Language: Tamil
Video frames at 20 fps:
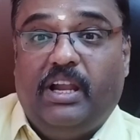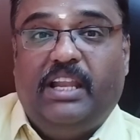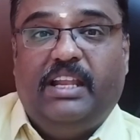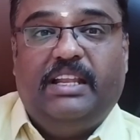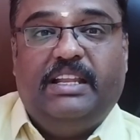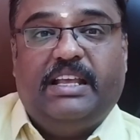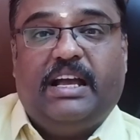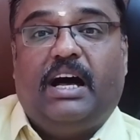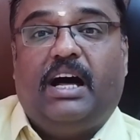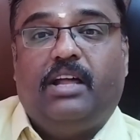
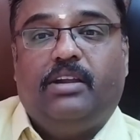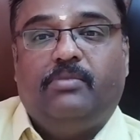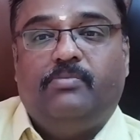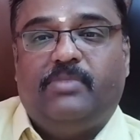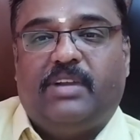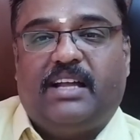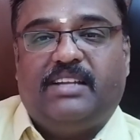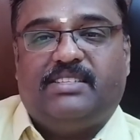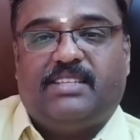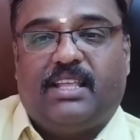உங்களில்
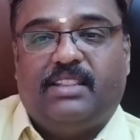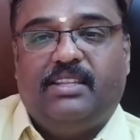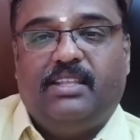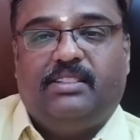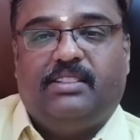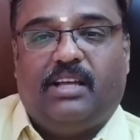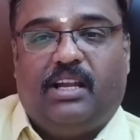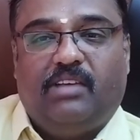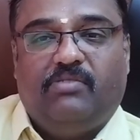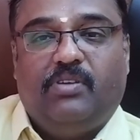யாரும் நான்
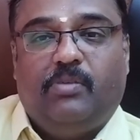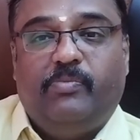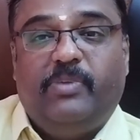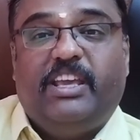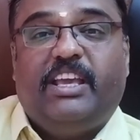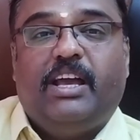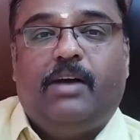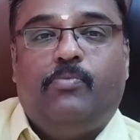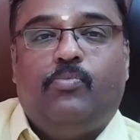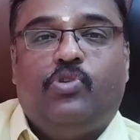சந்தித்த அளவு
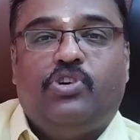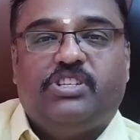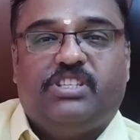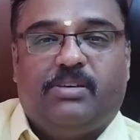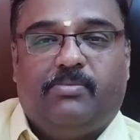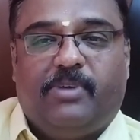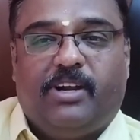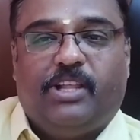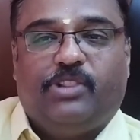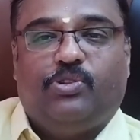மிக
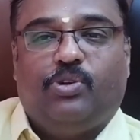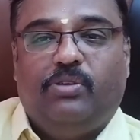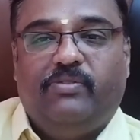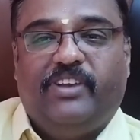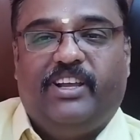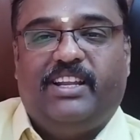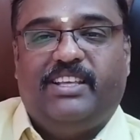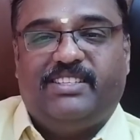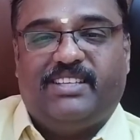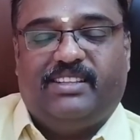மோசமான
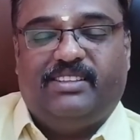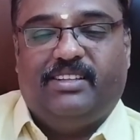தோல்விகளை